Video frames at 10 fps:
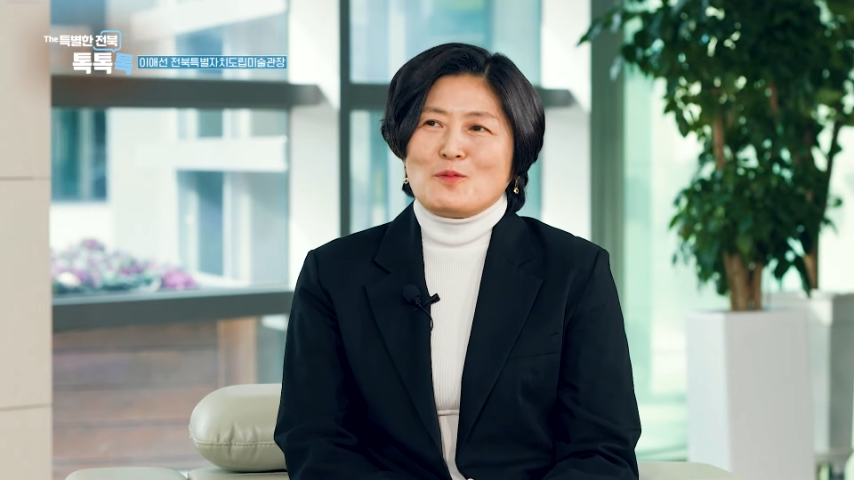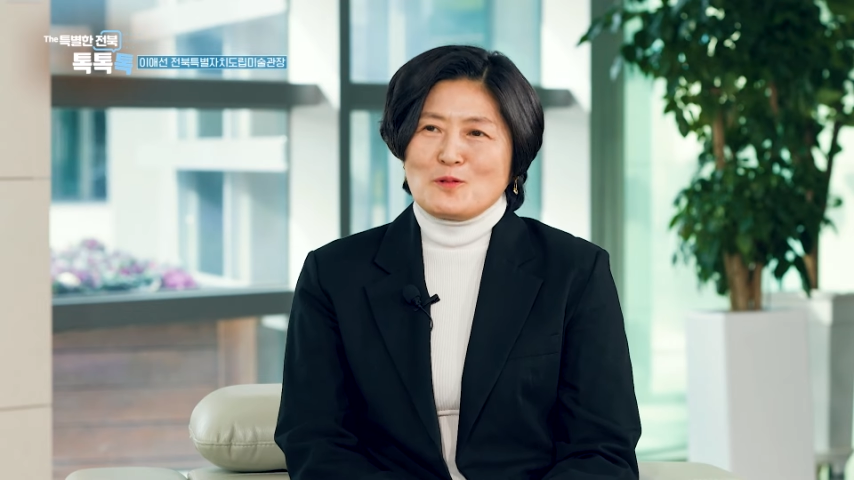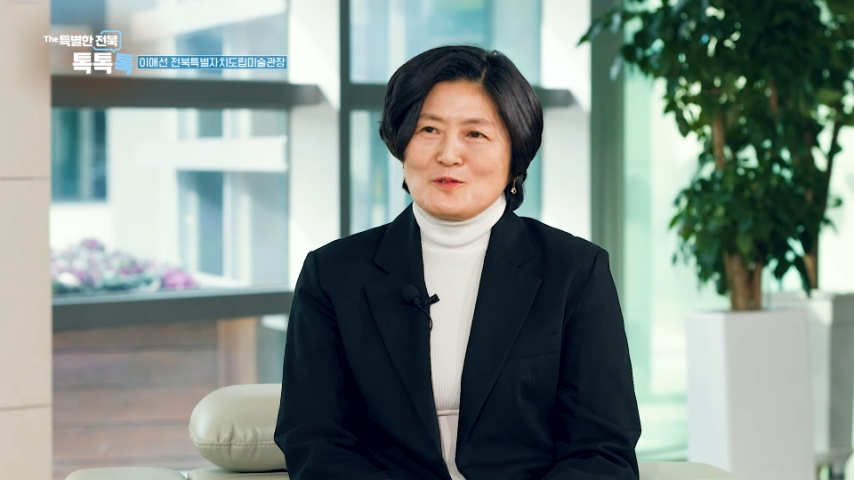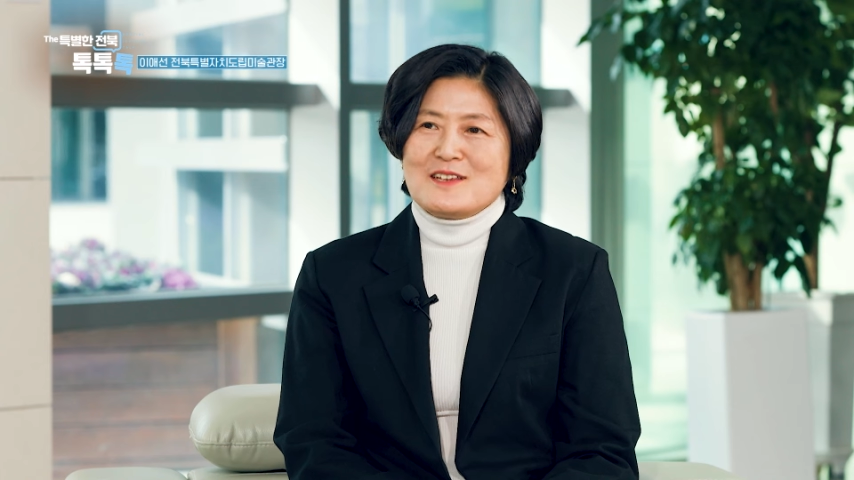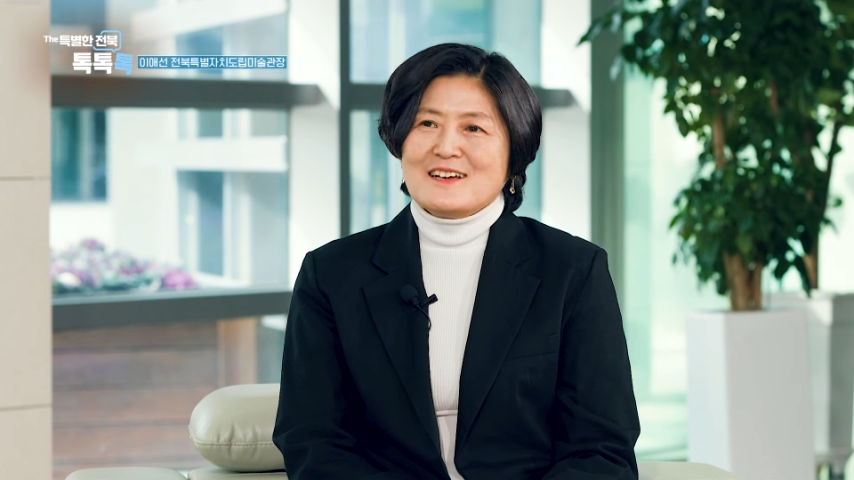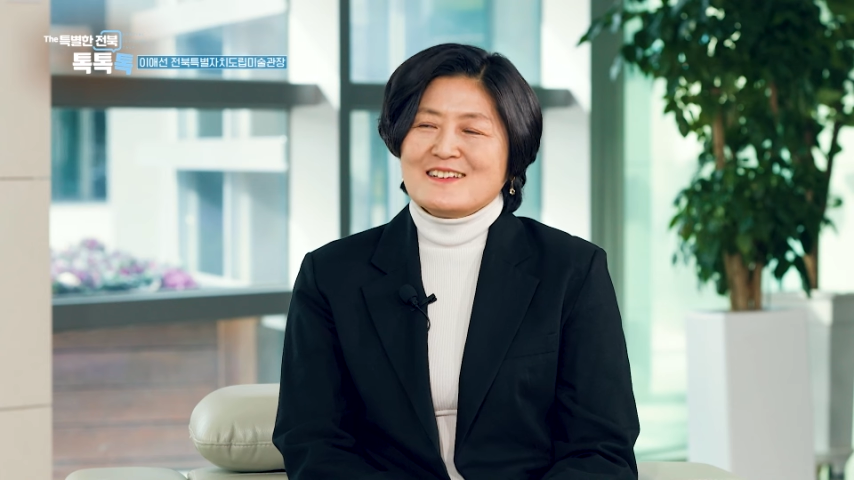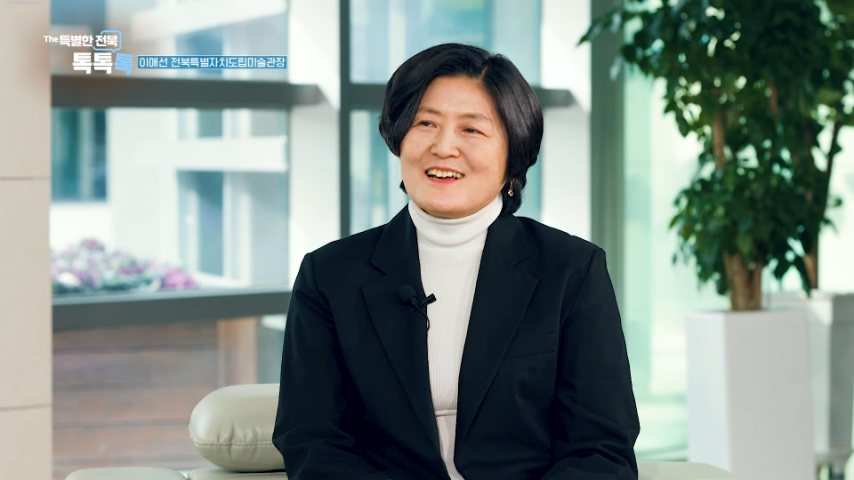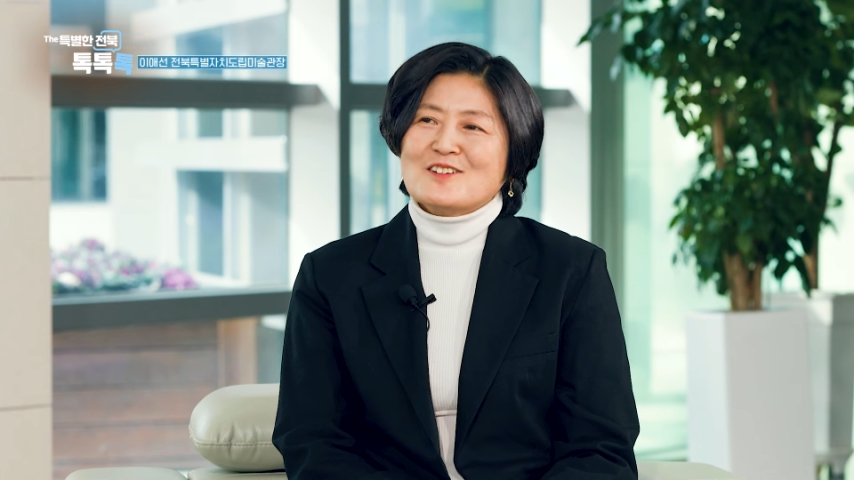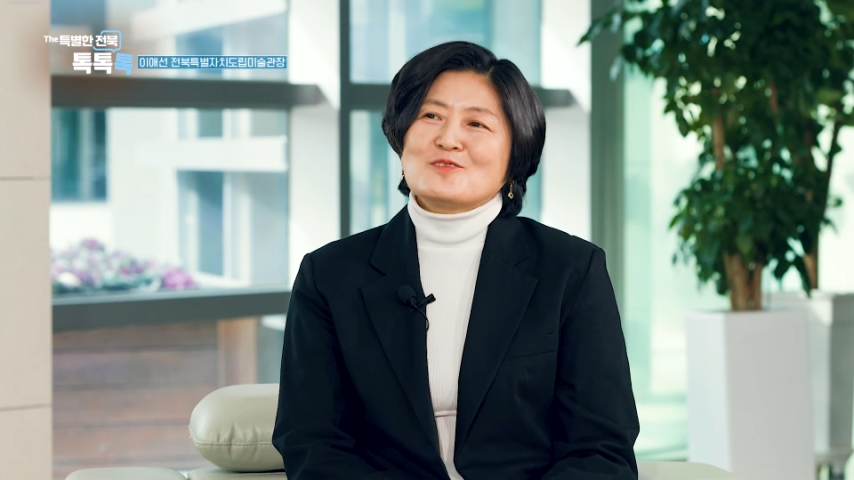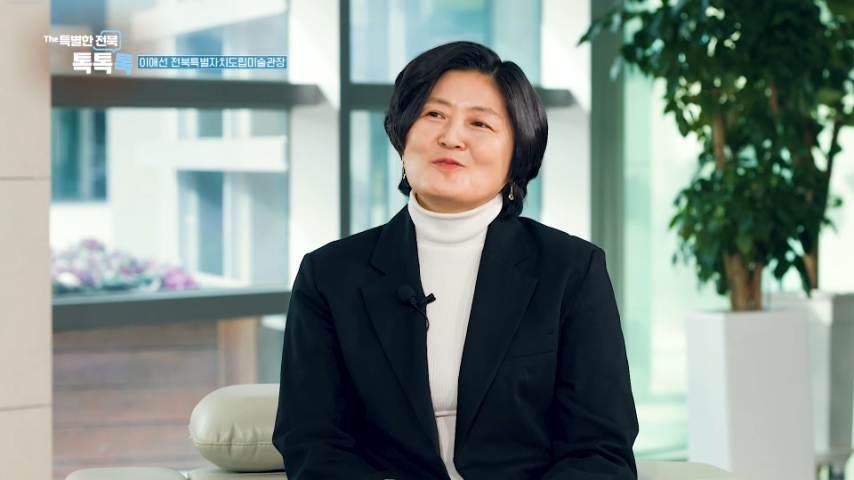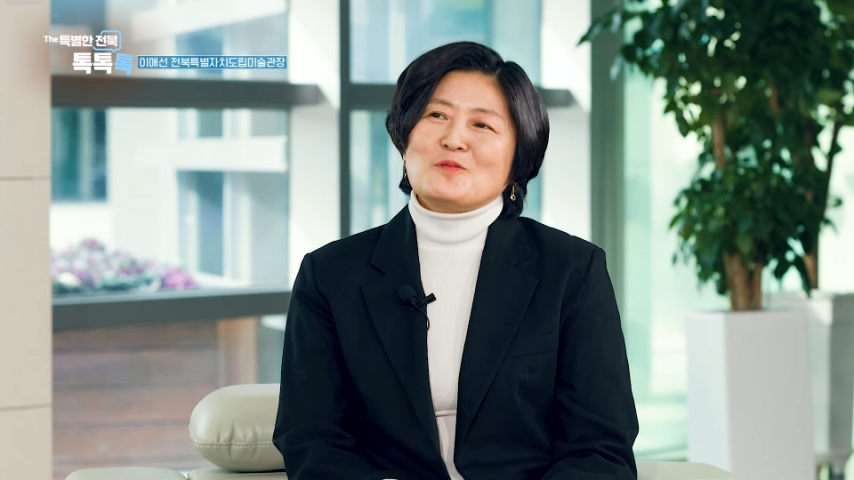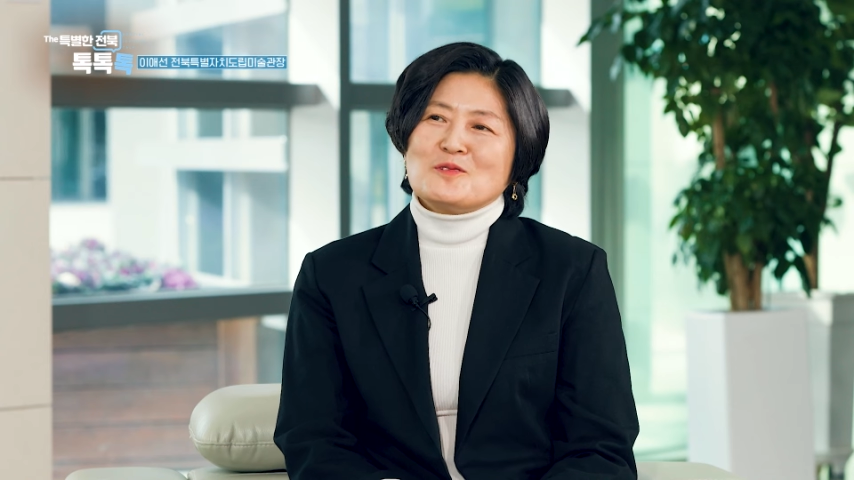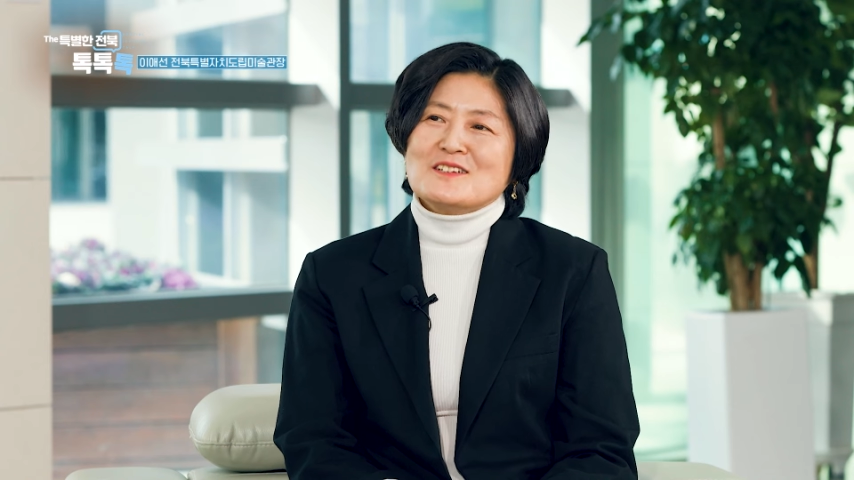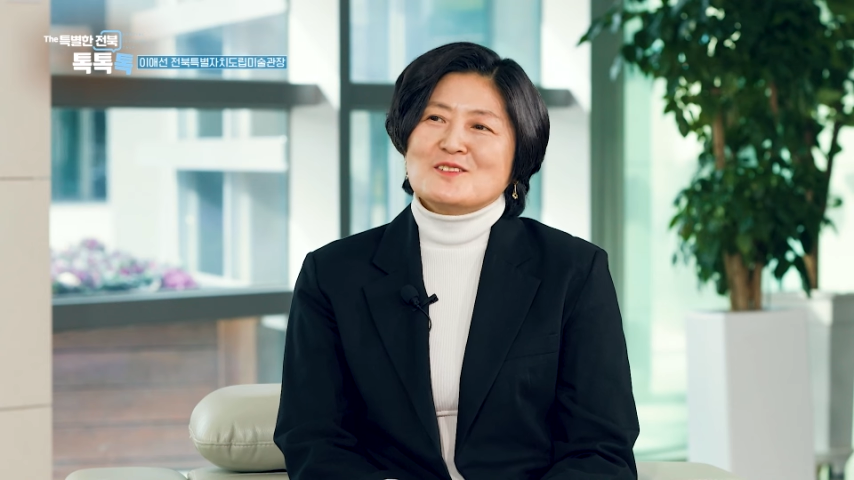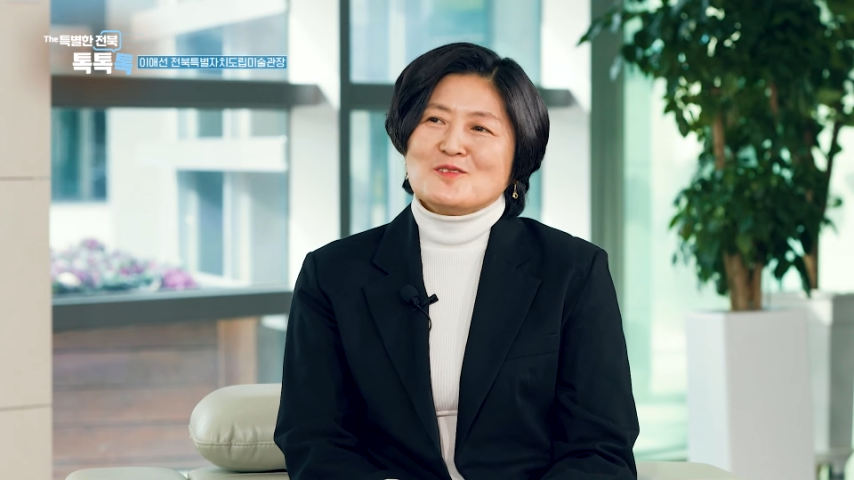포근한 하루를 보내실